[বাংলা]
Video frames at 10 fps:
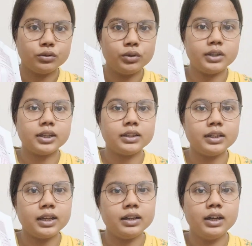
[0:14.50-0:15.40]
দু একটা
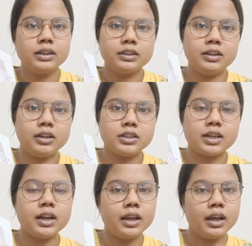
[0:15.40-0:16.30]
তিনে তিনটা
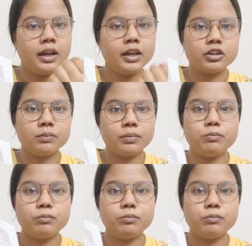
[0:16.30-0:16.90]
চারে এরকম